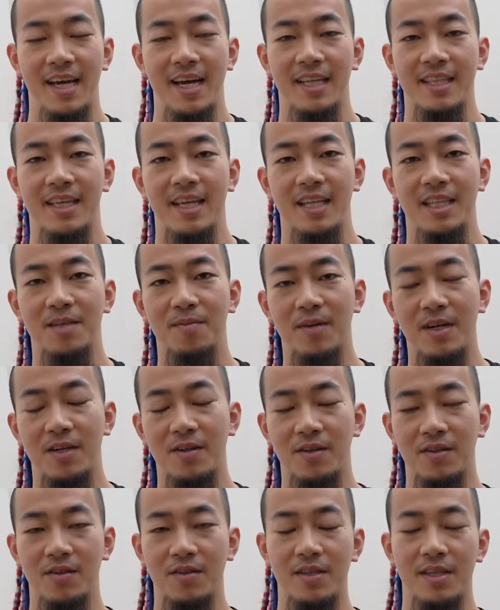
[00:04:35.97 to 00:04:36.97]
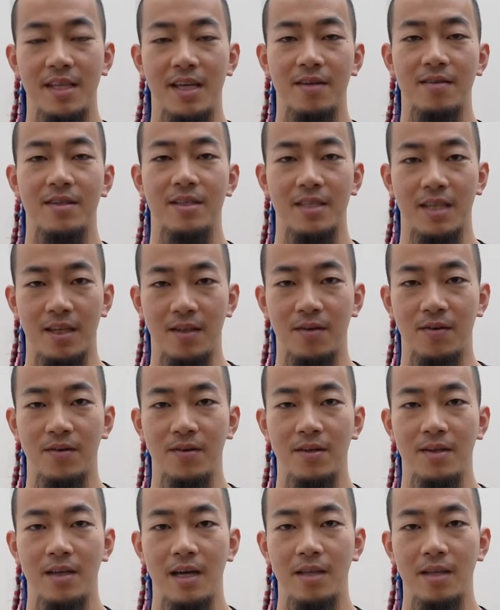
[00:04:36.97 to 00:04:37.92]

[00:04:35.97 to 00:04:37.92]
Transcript: 働いてもらうことになるんですけど、